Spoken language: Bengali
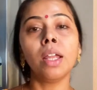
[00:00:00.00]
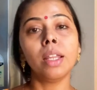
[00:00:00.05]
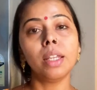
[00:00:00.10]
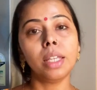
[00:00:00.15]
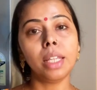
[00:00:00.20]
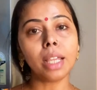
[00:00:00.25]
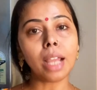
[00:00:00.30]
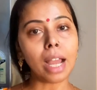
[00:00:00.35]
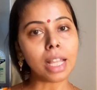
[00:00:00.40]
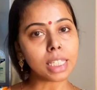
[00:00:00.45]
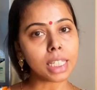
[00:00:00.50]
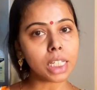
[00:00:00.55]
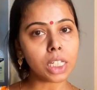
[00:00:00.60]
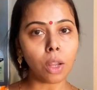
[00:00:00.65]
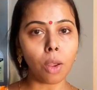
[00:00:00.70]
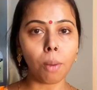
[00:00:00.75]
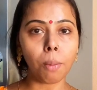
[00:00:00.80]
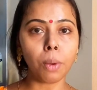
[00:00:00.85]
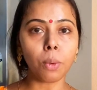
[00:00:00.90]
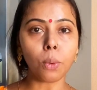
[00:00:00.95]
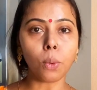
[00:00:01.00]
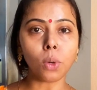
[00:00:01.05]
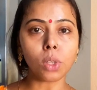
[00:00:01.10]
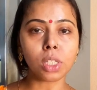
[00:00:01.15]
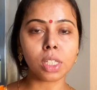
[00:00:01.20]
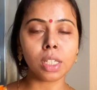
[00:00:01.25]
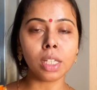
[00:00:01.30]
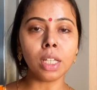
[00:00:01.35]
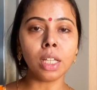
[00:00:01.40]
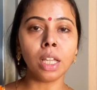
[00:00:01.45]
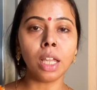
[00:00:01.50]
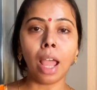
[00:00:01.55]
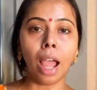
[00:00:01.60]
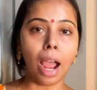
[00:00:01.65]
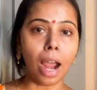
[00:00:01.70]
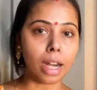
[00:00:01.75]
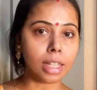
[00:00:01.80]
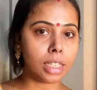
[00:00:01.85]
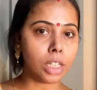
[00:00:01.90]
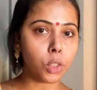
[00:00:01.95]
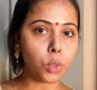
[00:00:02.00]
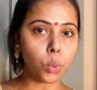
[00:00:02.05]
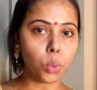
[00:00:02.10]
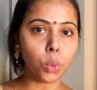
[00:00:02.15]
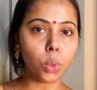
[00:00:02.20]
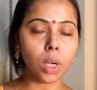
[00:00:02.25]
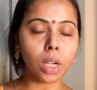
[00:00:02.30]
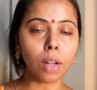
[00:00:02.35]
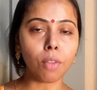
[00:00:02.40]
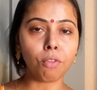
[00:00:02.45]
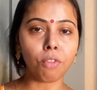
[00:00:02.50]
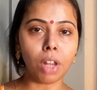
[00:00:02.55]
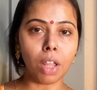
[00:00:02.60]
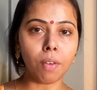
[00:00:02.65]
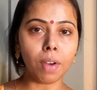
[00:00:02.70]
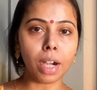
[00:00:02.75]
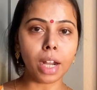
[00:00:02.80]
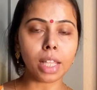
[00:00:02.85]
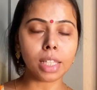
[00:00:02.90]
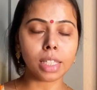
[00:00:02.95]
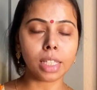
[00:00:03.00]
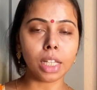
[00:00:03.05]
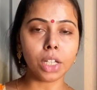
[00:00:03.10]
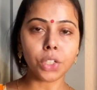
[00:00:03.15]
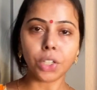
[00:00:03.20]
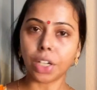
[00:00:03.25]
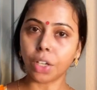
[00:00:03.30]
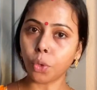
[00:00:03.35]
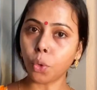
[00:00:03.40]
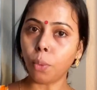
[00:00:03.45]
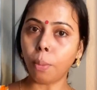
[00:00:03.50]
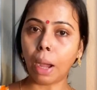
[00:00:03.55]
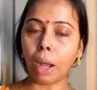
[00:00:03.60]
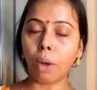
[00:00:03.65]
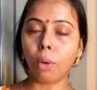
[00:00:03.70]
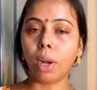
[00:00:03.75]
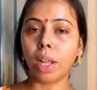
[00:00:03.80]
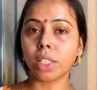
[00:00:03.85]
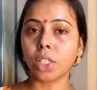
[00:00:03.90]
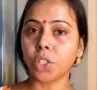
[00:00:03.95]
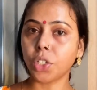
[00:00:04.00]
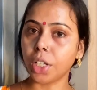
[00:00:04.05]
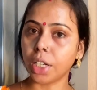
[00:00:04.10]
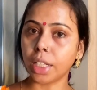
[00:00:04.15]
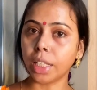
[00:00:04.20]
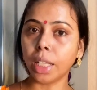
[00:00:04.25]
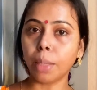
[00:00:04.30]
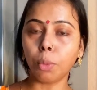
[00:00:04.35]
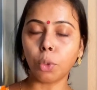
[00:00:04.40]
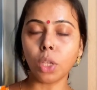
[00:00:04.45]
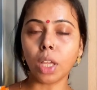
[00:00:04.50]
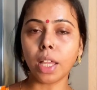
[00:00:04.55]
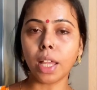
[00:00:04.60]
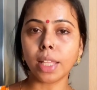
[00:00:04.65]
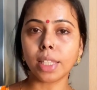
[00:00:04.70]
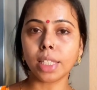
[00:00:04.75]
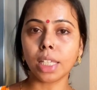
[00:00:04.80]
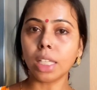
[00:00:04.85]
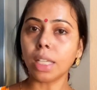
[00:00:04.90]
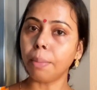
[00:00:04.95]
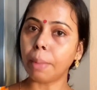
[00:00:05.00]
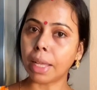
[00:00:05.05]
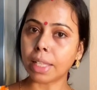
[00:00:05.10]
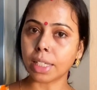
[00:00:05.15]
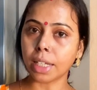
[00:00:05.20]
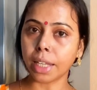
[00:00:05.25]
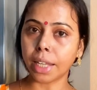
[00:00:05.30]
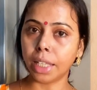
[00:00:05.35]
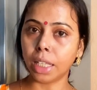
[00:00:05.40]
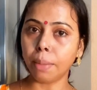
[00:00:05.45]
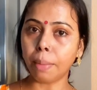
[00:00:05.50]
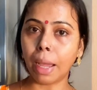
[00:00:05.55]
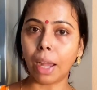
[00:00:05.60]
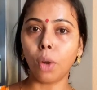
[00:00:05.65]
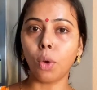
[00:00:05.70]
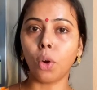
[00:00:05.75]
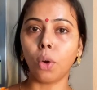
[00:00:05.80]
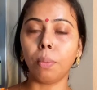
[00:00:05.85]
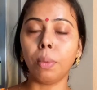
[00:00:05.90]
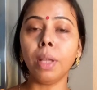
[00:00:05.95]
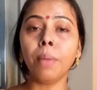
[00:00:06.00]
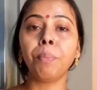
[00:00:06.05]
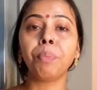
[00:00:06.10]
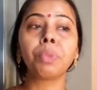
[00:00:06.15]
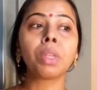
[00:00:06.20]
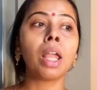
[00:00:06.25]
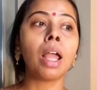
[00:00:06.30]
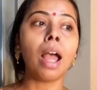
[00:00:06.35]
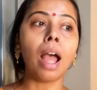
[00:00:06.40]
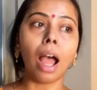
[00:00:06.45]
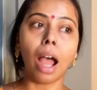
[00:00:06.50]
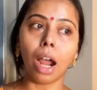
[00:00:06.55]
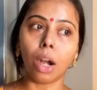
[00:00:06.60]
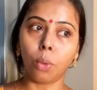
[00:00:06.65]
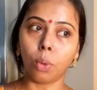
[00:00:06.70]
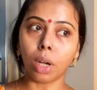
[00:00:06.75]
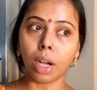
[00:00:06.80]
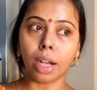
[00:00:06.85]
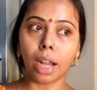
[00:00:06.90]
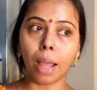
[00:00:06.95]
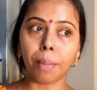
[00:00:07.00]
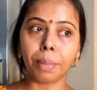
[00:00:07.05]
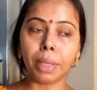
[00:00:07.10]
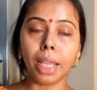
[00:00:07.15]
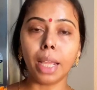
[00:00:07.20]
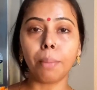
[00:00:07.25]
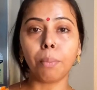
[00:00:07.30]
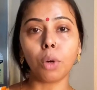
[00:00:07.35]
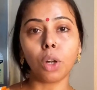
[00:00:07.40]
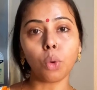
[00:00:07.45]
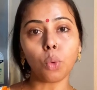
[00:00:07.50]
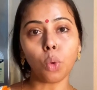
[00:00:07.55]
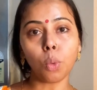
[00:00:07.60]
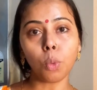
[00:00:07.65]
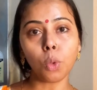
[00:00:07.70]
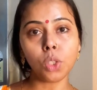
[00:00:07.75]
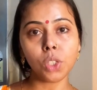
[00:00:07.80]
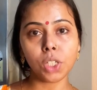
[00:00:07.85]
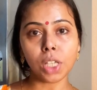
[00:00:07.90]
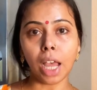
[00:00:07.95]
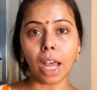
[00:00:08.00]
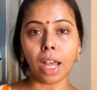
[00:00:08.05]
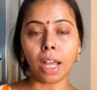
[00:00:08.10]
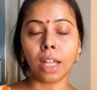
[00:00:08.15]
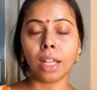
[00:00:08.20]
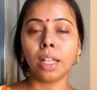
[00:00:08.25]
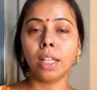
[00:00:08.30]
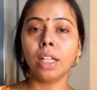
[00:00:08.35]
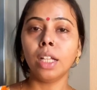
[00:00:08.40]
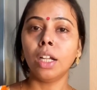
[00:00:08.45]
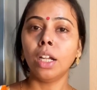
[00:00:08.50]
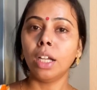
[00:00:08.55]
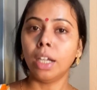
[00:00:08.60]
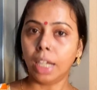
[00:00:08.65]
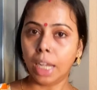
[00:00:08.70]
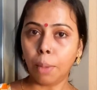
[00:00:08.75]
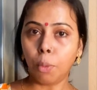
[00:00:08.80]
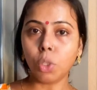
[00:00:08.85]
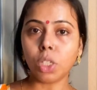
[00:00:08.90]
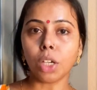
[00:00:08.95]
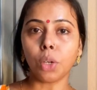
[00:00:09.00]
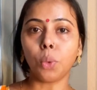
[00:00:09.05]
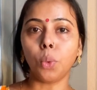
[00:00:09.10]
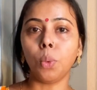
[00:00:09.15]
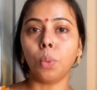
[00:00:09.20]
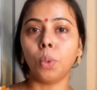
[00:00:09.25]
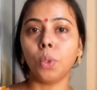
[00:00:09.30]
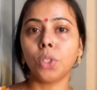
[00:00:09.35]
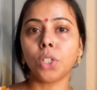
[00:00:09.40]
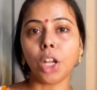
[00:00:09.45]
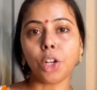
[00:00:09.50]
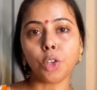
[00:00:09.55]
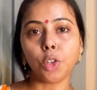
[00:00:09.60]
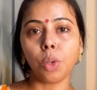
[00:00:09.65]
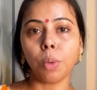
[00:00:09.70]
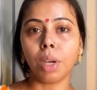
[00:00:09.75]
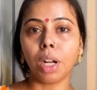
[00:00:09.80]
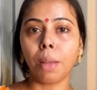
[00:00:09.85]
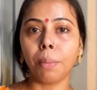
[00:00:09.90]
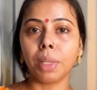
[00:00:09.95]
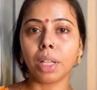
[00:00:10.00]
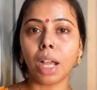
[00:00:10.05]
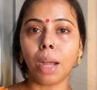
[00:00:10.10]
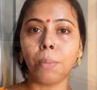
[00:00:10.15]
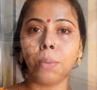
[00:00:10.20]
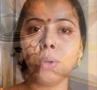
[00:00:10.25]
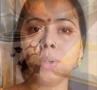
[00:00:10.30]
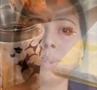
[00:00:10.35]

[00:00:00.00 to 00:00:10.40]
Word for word: ঠিক আজকে সেভাবেও করছি আর যে সুন্দর একটা ফ্লেভার আসছে সেটা খুব ভালো লাগছে সেটাতেই বোঝা যাচ্ছে যে মাছটা খেতে ভালো হবে আর ওটা নামিয়ে এরপরে করবো চা লেবু চা করবো শাশুড়ি মার আমি খাবো